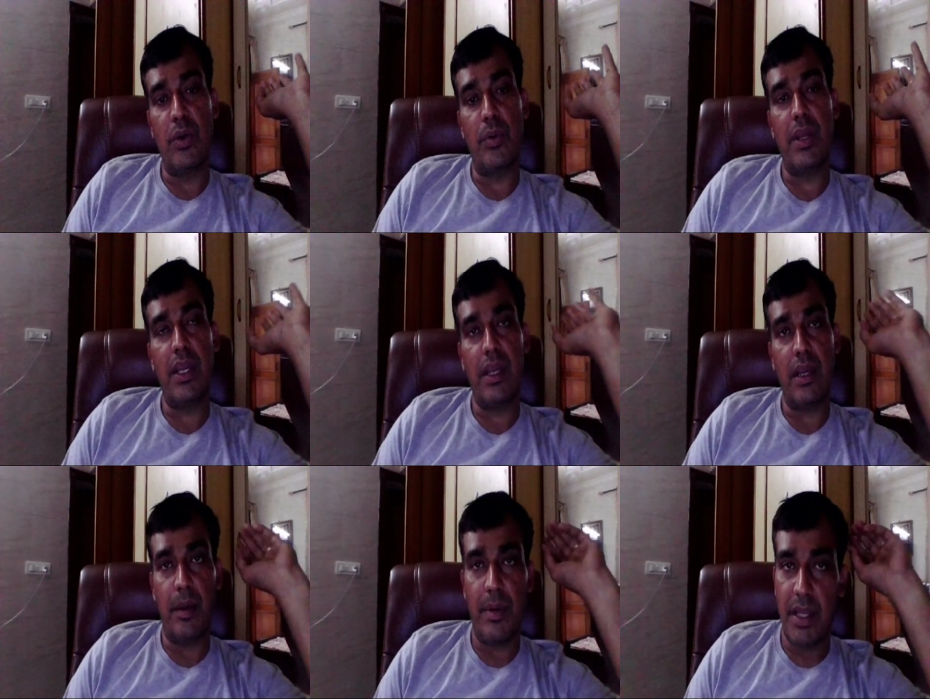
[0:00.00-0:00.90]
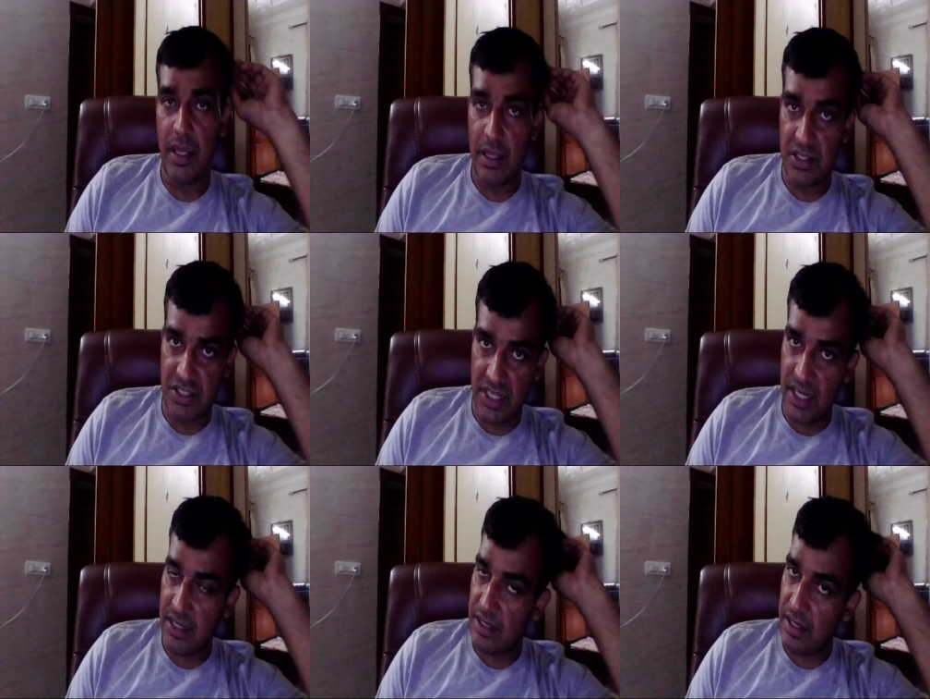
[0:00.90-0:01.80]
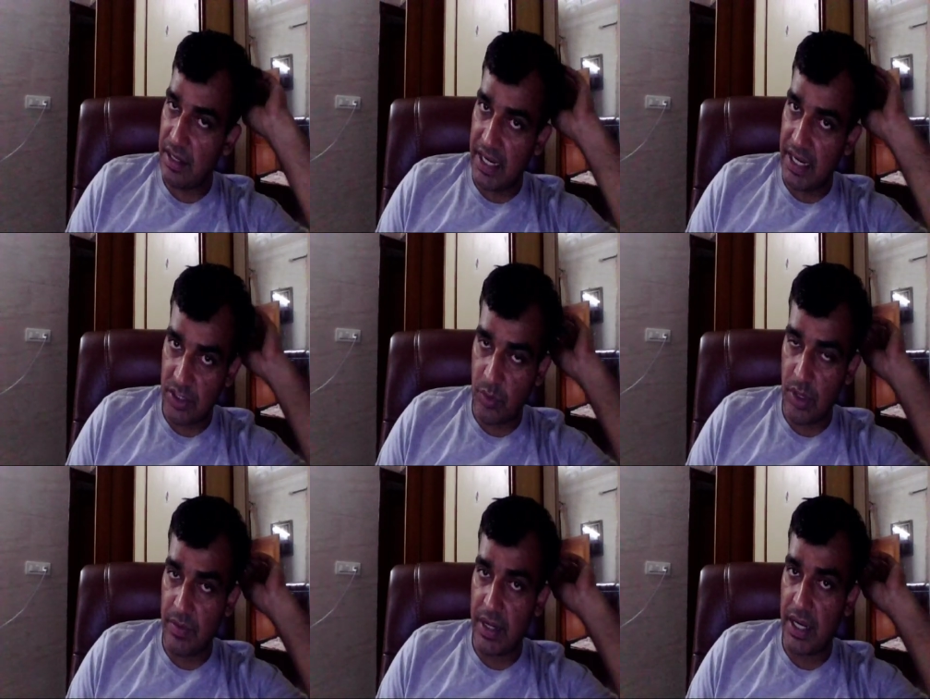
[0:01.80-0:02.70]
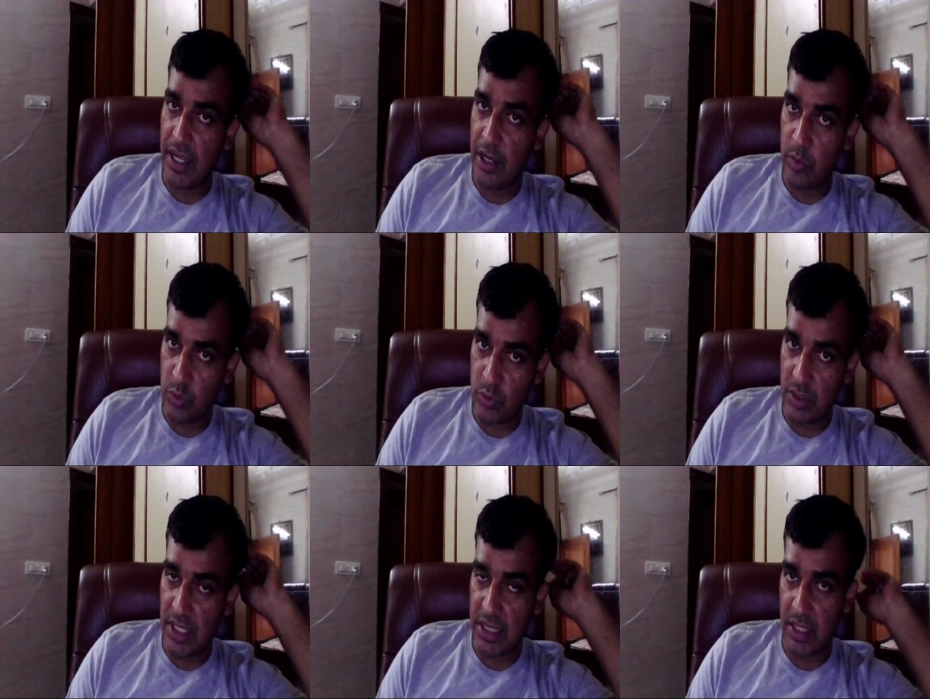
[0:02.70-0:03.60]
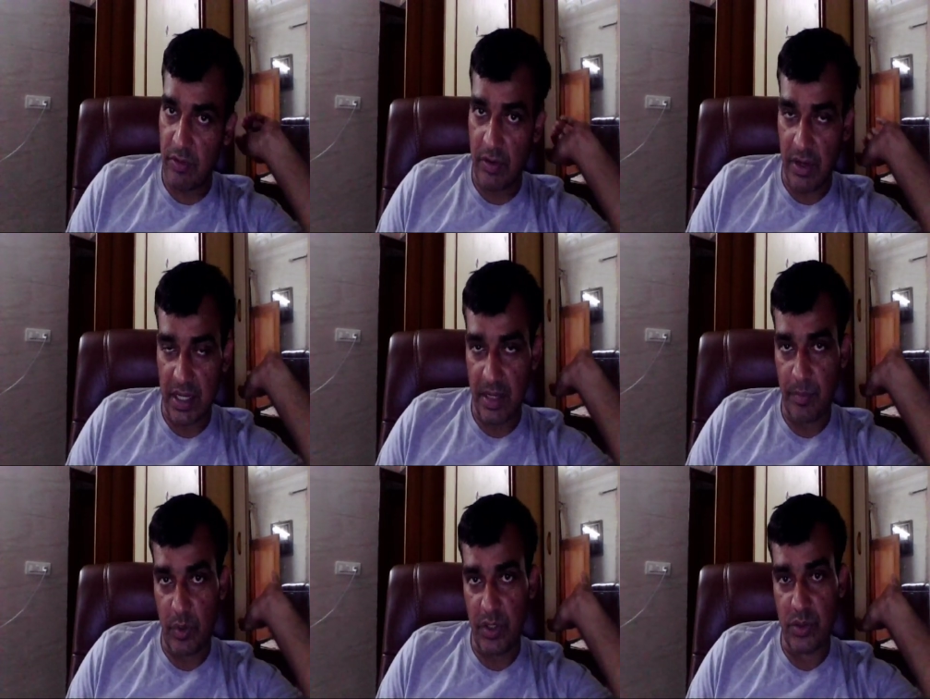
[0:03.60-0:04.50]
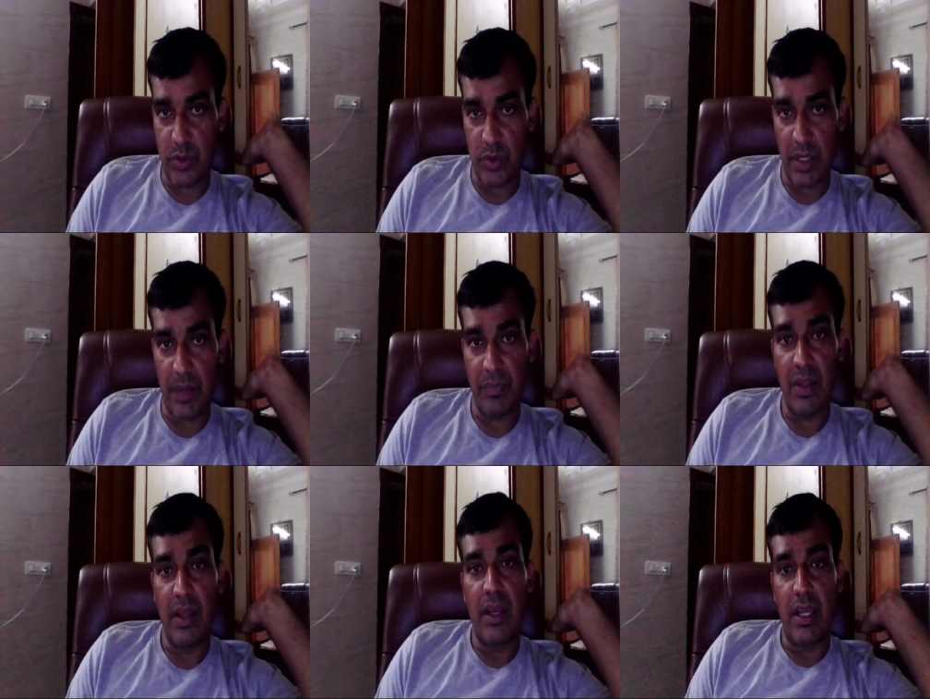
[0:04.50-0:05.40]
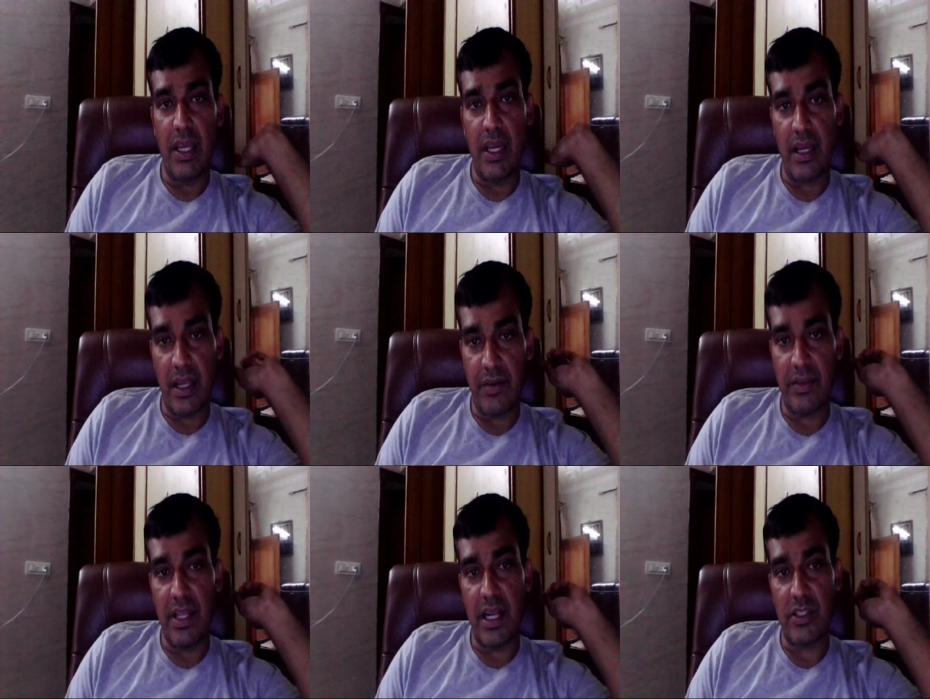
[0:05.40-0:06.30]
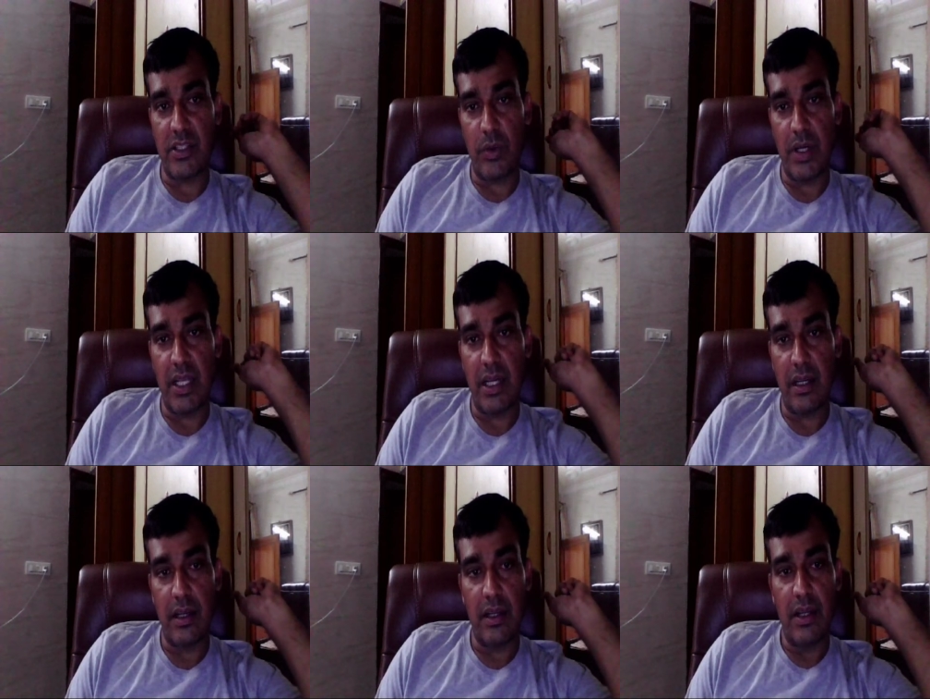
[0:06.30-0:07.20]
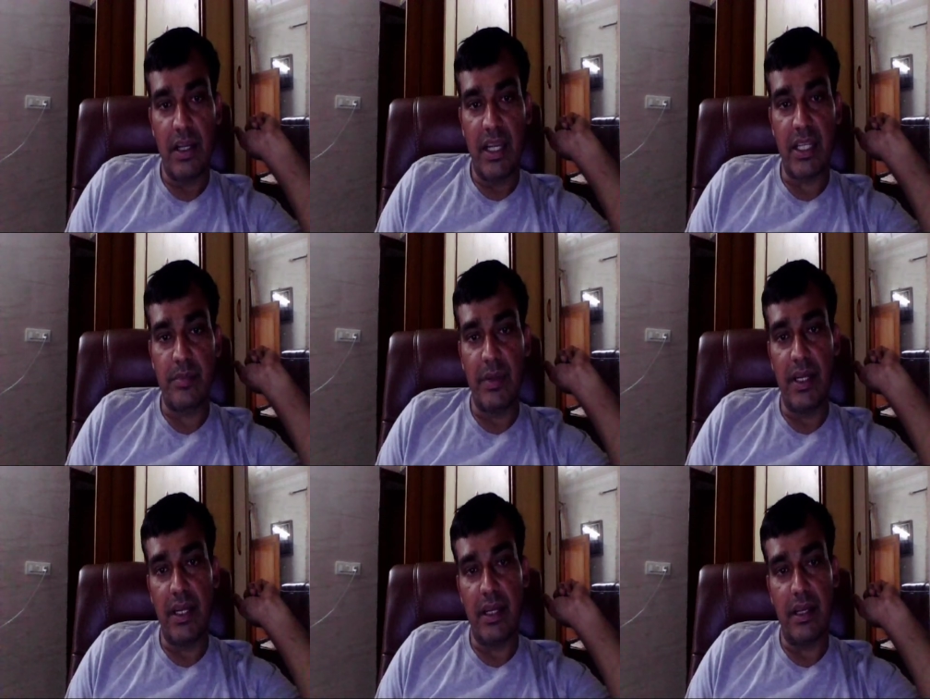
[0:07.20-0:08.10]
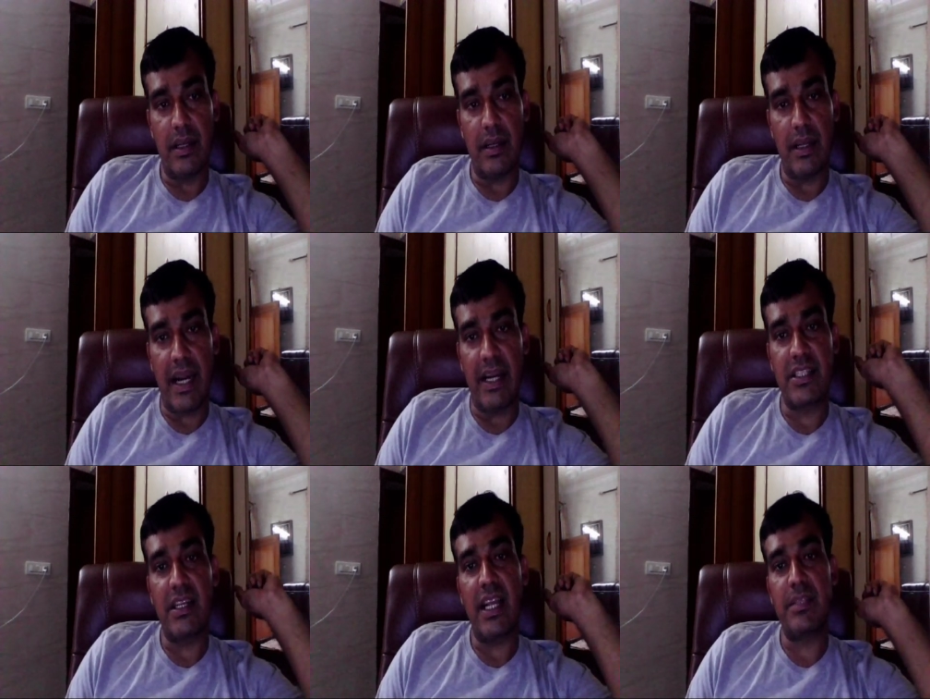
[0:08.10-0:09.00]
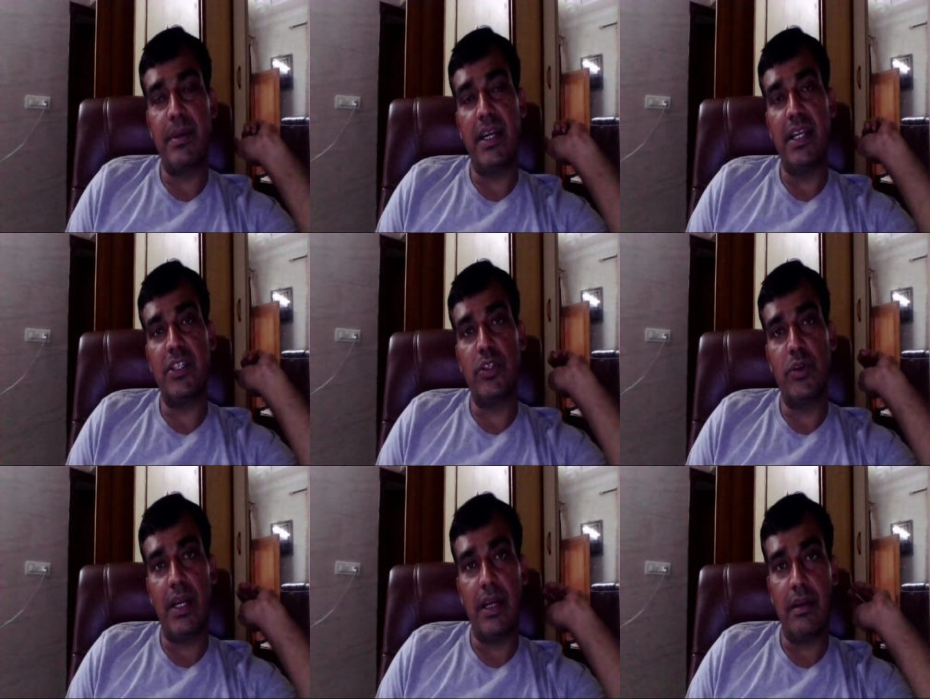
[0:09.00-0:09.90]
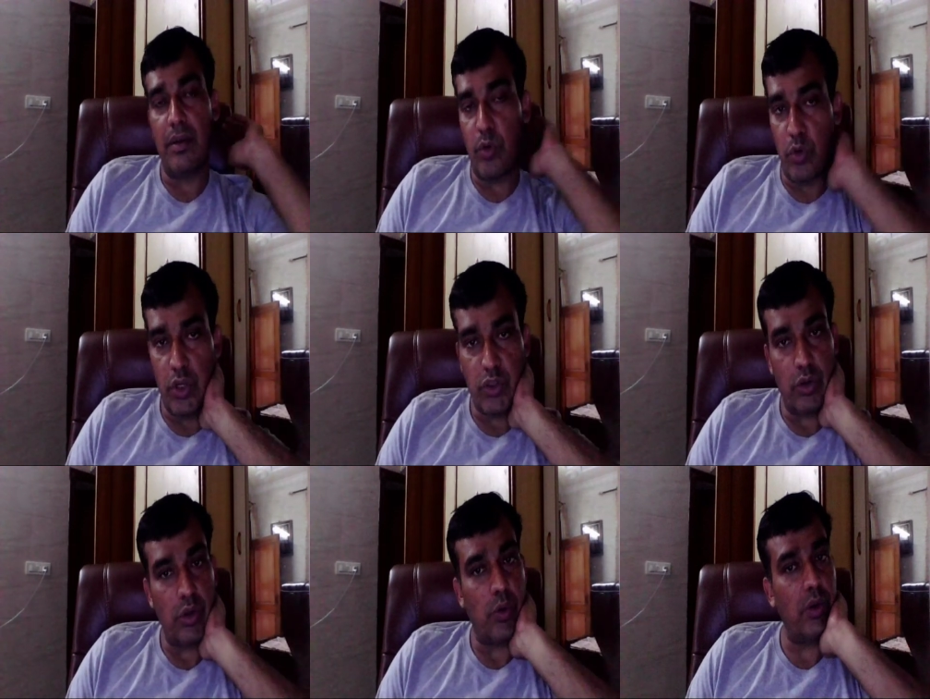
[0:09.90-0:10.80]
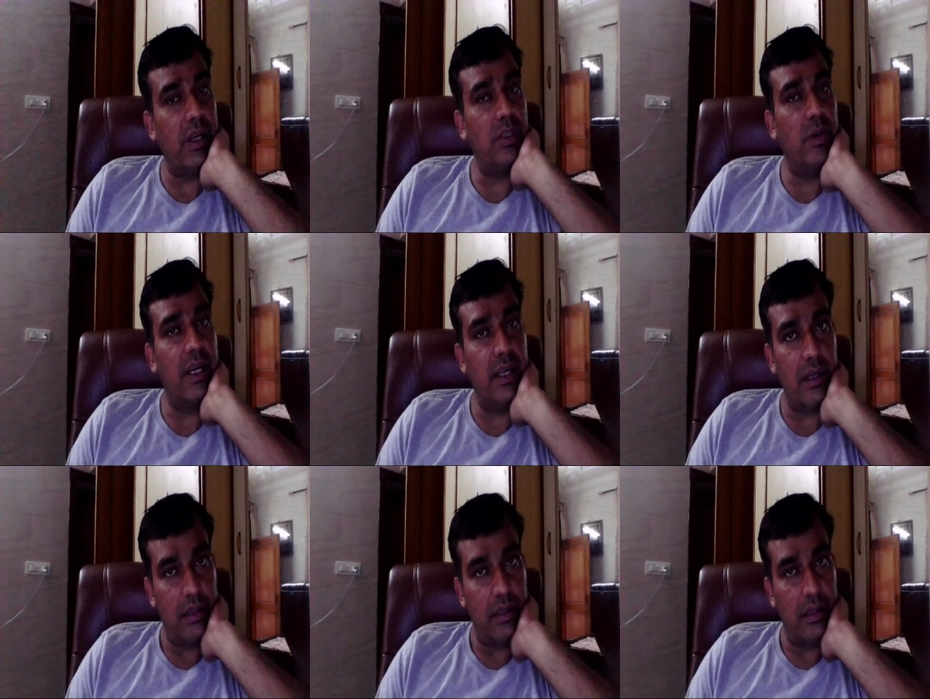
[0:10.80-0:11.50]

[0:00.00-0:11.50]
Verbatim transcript: क्योंकि अभी स्टेट इलेक्शन होने वाले हैं और उसको देखते हुए वहाँ के एम्प्लॉयज़ को जो है ये गिफ्ट देना ज़रूरी था इसमें एडिशनल एक्सपेंडिचर जो है 1900 करोड़ का जो है